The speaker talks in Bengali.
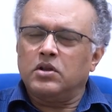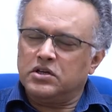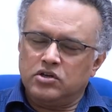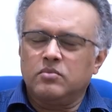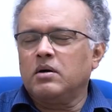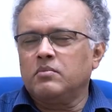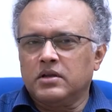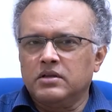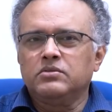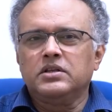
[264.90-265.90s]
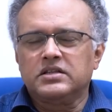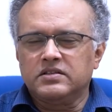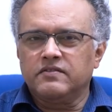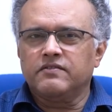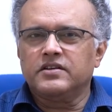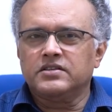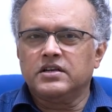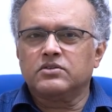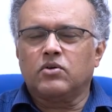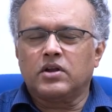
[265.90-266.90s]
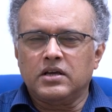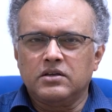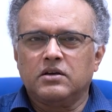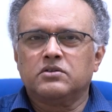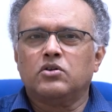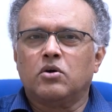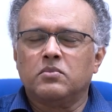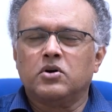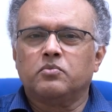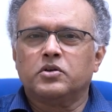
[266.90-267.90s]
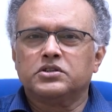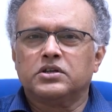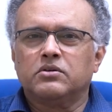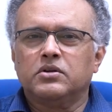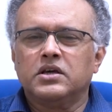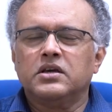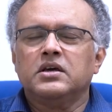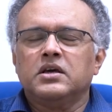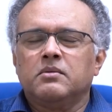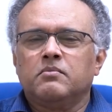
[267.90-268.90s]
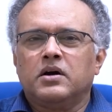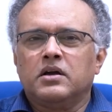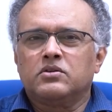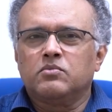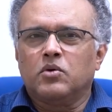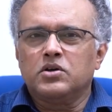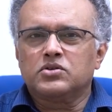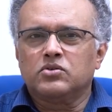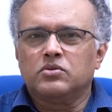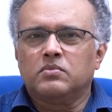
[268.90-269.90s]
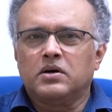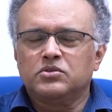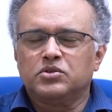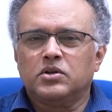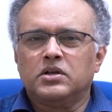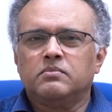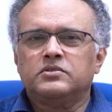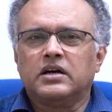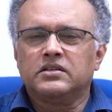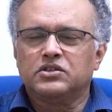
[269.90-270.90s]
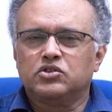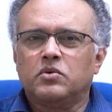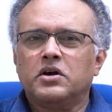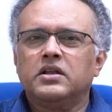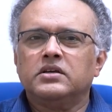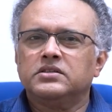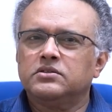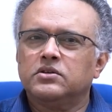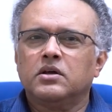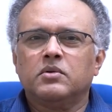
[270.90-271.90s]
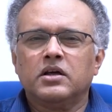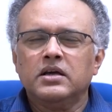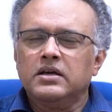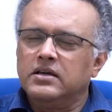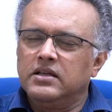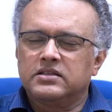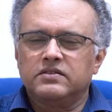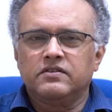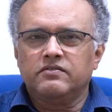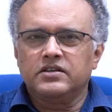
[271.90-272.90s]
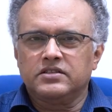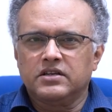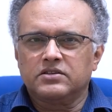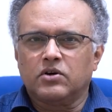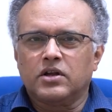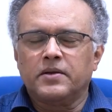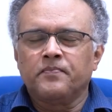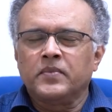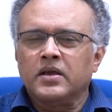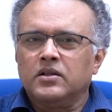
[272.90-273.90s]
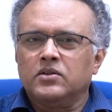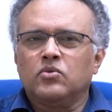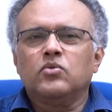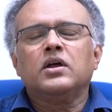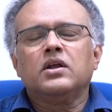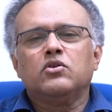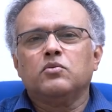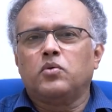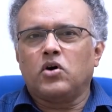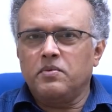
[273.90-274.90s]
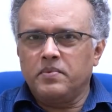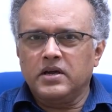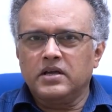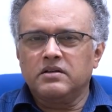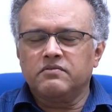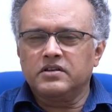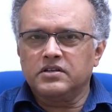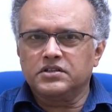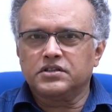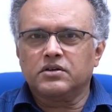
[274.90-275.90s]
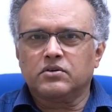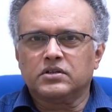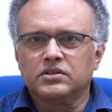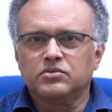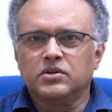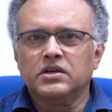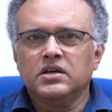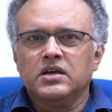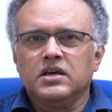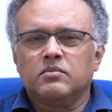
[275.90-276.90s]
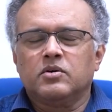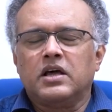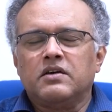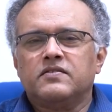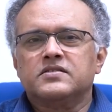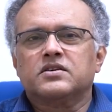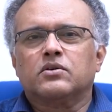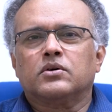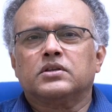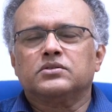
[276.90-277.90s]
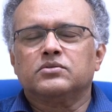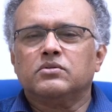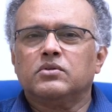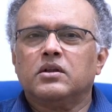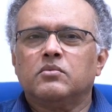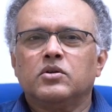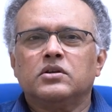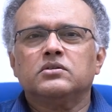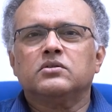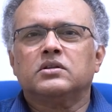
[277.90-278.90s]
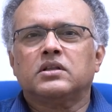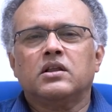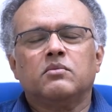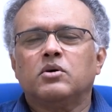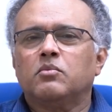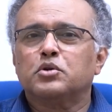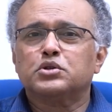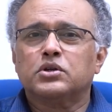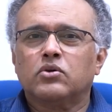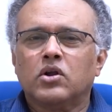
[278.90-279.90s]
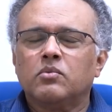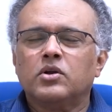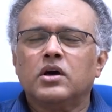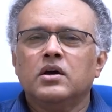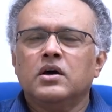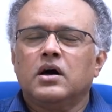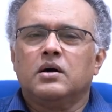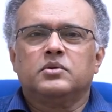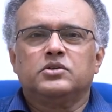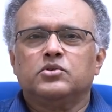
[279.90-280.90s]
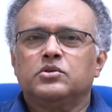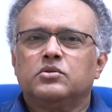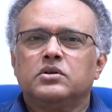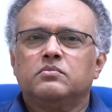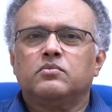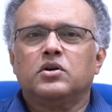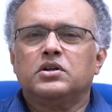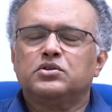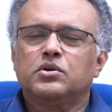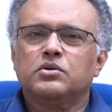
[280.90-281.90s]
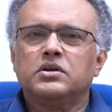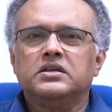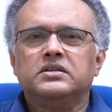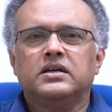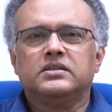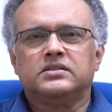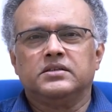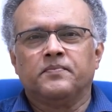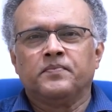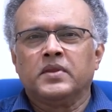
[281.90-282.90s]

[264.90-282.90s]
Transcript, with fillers: অনেক সময় আমরা কিন্তু ইলেকটিভলি ভেন্টিলেট করাই একটু লম্বা অপারেশন হলে বা একটু বয়স্ক মানুষ হলে জাগতে সময় নেয় সেই জন্য আমরা ইলেকটিভলি ভেন্টিলেট করাই তো ওনারা খুব ভয় পেয়ে গেলেন ভেন্টিলেশনের কথা শুনে এবং লাইফ রিস্কের কথা শুনে ওনারা বললেন তাহলে আমরা অপারেশন করাবো না আমরা সই করে বন্ডে সই করে নিয়ে যাচ্ছি